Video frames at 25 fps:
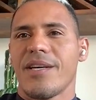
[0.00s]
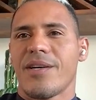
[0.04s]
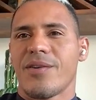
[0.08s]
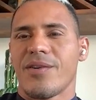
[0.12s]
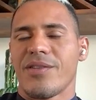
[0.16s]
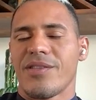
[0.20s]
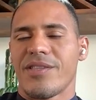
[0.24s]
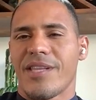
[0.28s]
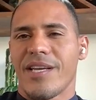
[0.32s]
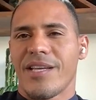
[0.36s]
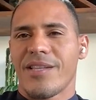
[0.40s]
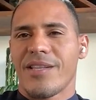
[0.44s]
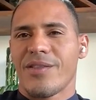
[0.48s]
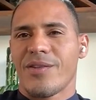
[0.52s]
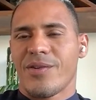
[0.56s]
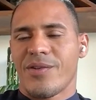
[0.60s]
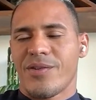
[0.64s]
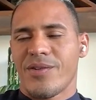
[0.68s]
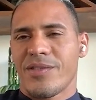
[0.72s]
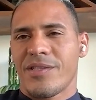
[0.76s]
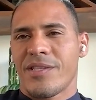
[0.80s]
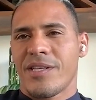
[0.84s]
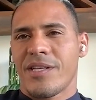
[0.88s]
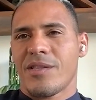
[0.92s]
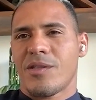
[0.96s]
contento,
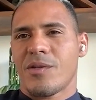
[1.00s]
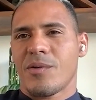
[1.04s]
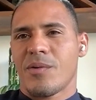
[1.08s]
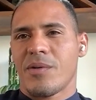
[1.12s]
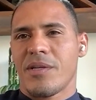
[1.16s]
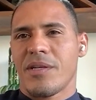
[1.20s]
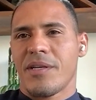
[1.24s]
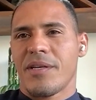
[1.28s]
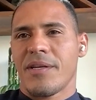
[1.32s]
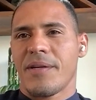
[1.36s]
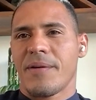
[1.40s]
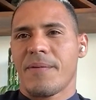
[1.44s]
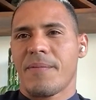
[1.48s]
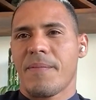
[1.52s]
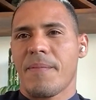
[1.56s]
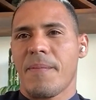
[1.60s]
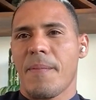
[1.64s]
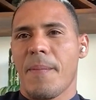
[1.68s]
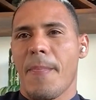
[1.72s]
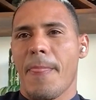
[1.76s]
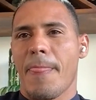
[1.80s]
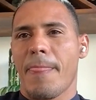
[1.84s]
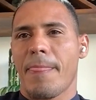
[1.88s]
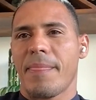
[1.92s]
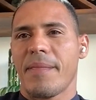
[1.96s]
contento de,
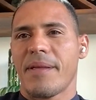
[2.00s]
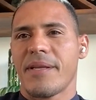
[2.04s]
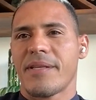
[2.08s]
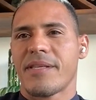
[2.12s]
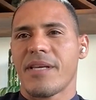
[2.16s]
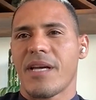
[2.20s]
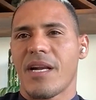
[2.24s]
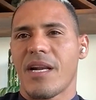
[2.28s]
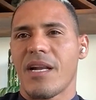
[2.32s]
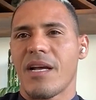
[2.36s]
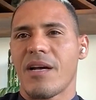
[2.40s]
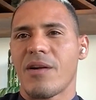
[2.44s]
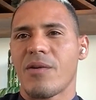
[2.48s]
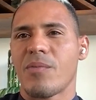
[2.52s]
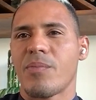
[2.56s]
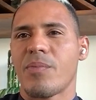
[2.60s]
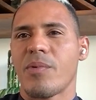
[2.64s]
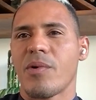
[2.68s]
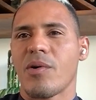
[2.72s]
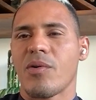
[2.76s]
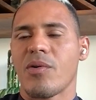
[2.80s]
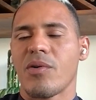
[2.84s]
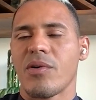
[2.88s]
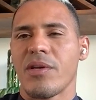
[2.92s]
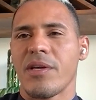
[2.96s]
charlar un
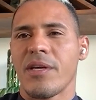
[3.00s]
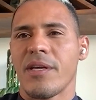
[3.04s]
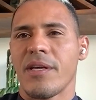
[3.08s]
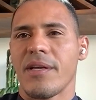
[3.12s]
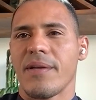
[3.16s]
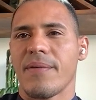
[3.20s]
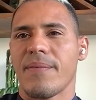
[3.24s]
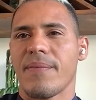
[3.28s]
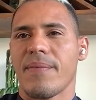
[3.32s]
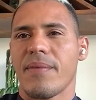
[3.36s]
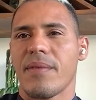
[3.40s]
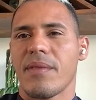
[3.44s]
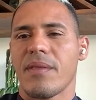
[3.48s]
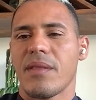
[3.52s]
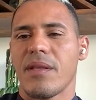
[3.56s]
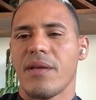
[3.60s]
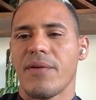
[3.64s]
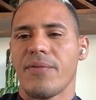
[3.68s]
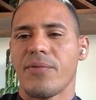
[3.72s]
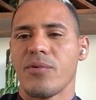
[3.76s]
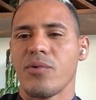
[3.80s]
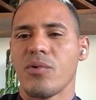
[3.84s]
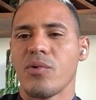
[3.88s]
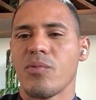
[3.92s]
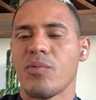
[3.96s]
poco de,
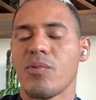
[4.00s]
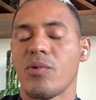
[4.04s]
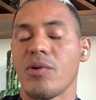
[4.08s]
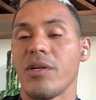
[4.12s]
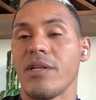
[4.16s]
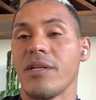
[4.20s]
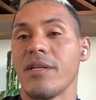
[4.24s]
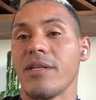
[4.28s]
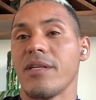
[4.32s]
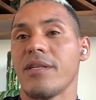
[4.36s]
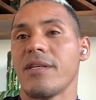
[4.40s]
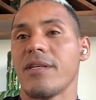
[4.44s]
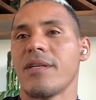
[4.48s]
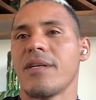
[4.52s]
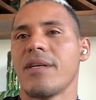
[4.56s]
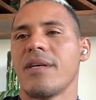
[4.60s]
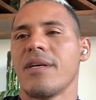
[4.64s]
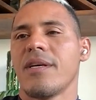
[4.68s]
fútbol y,